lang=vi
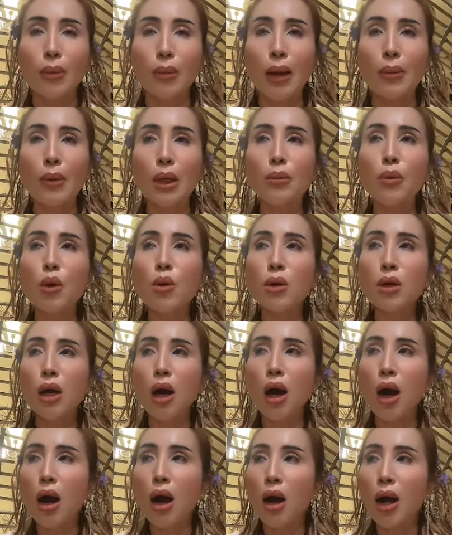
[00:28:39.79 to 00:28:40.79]
mà mình
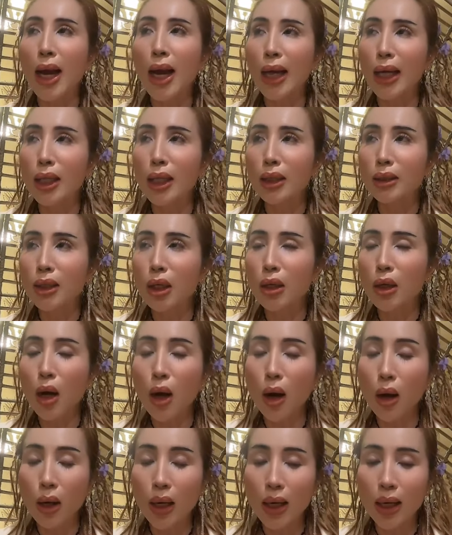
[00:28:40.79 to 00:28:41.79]
muốn kho ăn cho
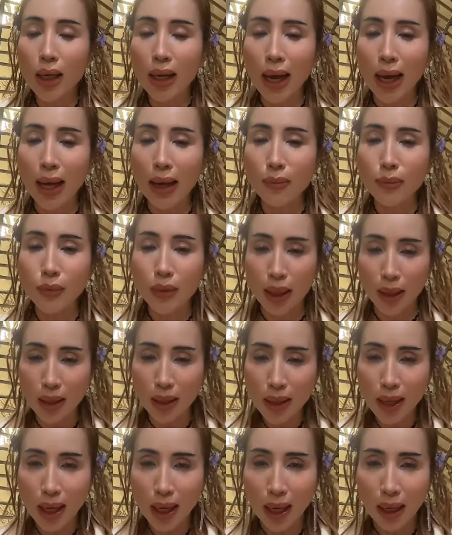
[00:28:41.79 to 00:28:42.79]
ngon á là em
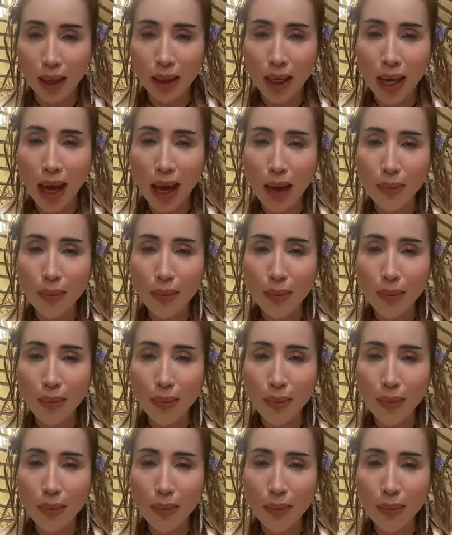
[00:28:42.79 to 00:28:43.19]
chỉ nè